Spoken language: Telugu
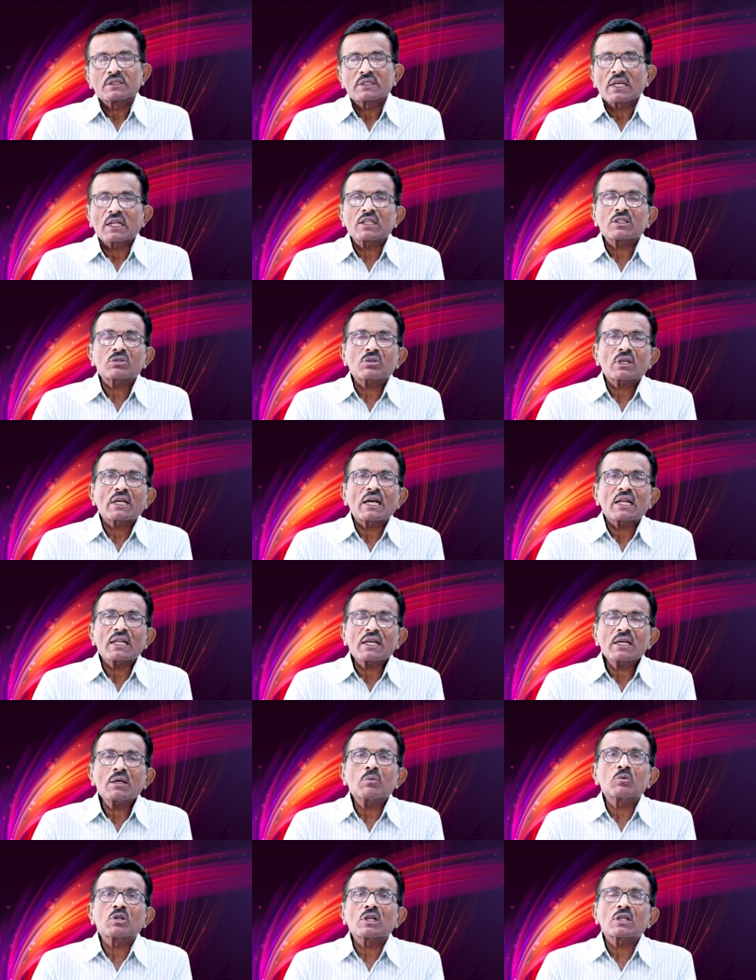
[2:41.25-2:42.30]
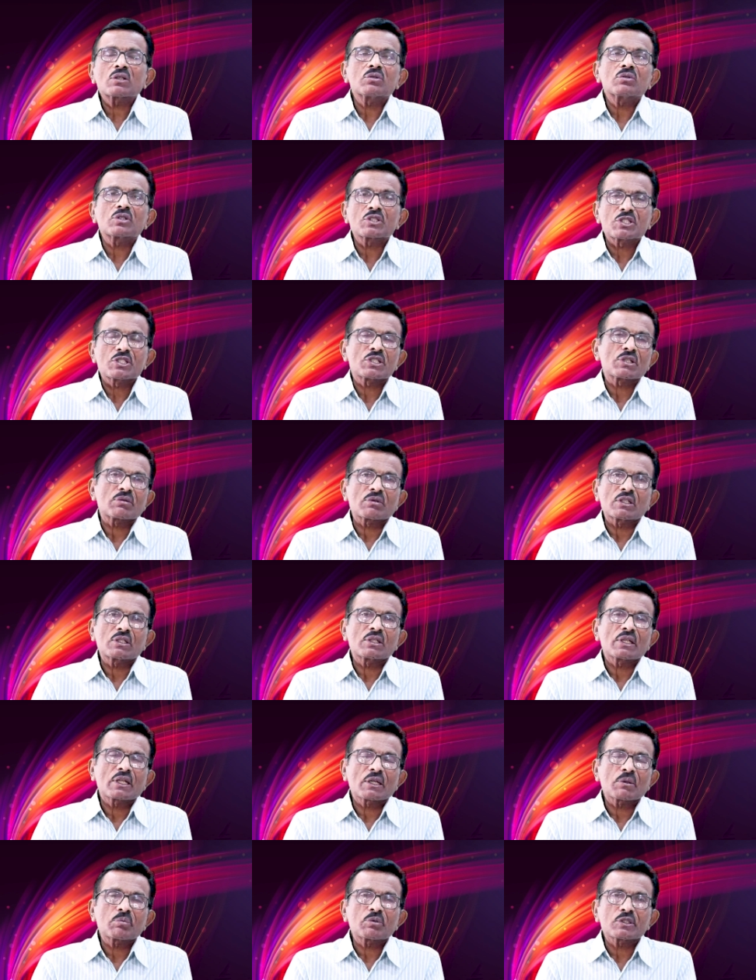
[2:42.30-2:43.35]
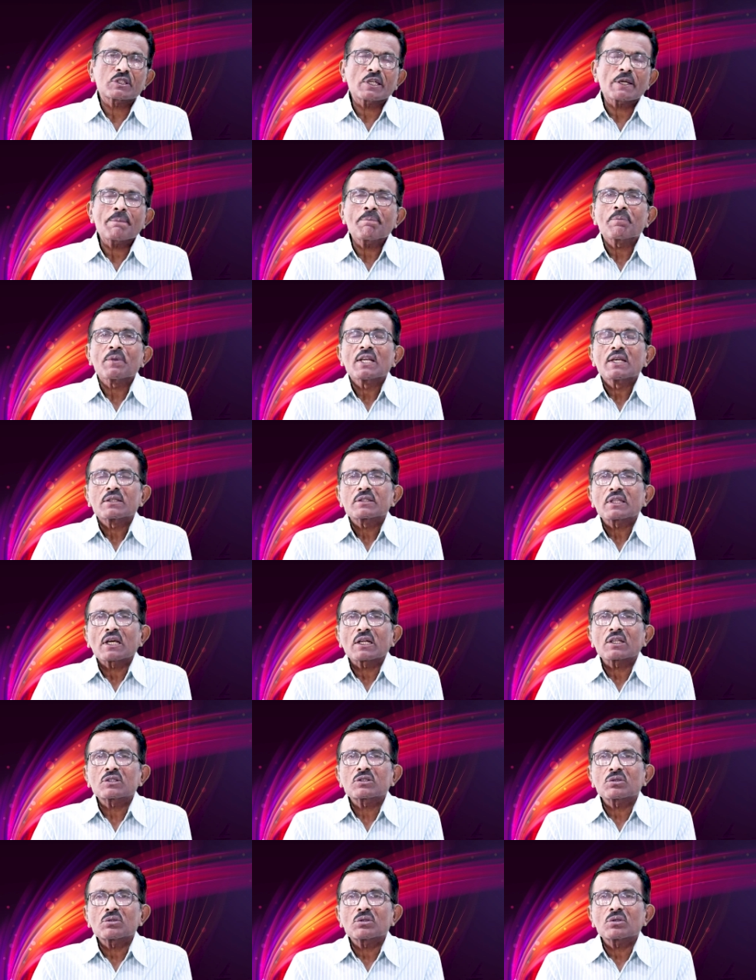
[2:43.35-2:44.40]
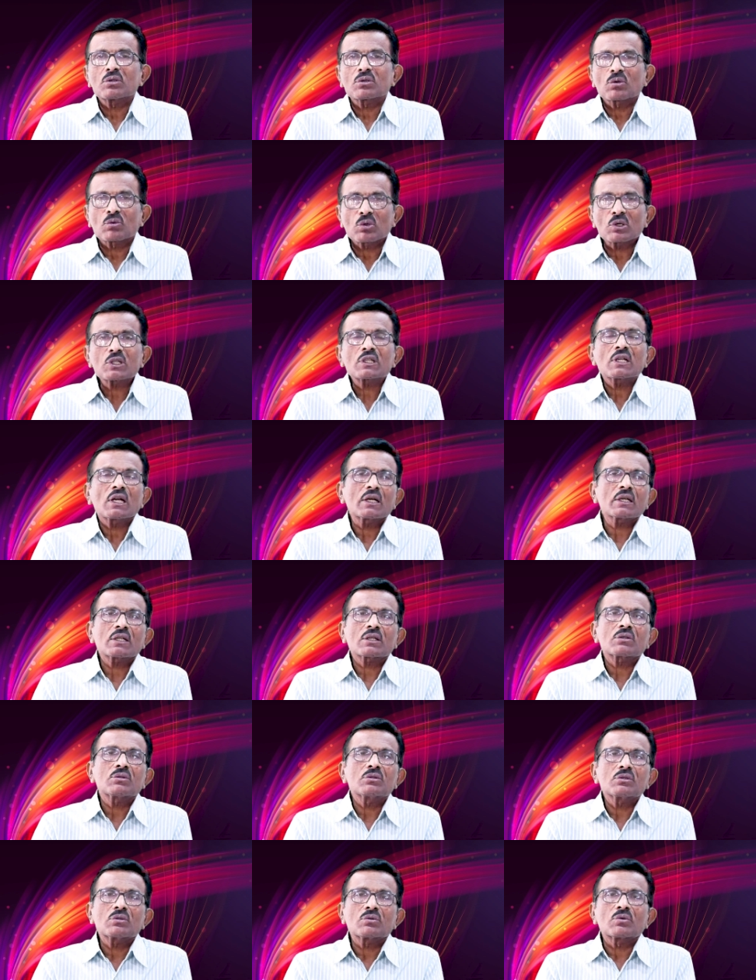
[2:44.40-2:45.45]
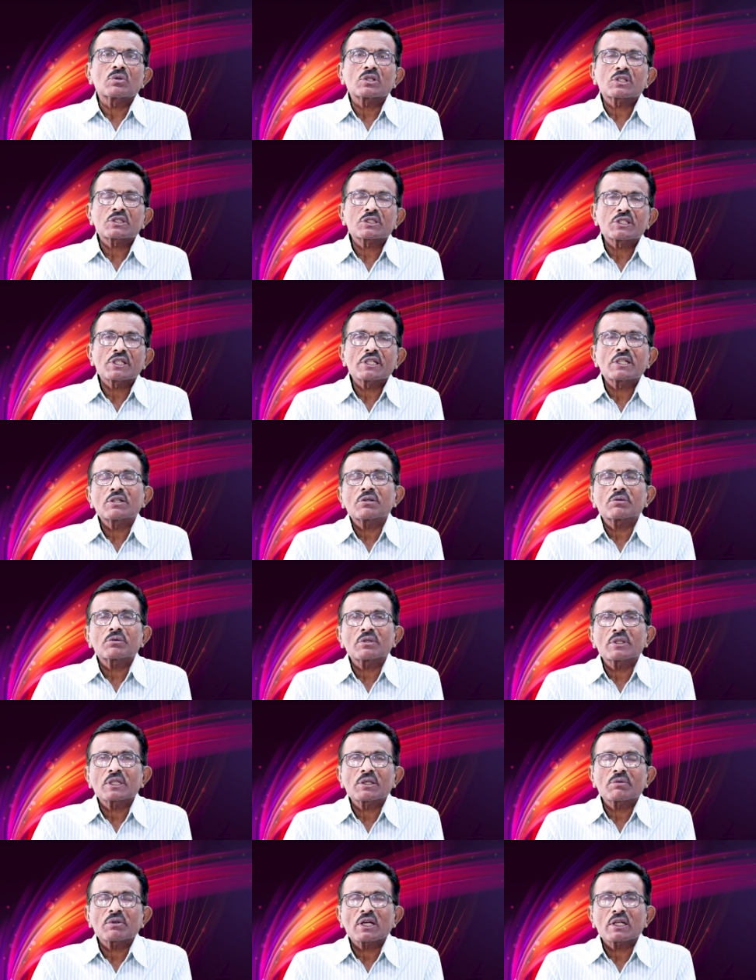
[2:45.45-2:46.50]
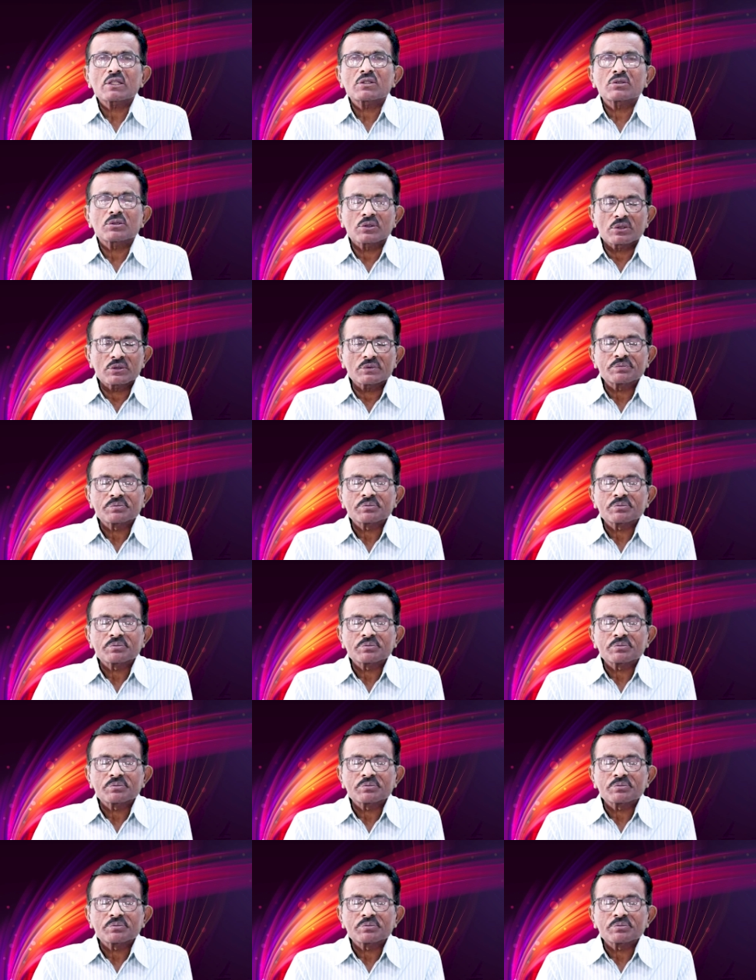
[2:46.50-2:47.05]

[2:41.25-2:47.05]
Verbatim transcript: తనతో కలహమునకు వచ్చేవాళ్ళు లేకపోతే తనతో కొట్లాటకు వచ్చేటటువంటి వారితో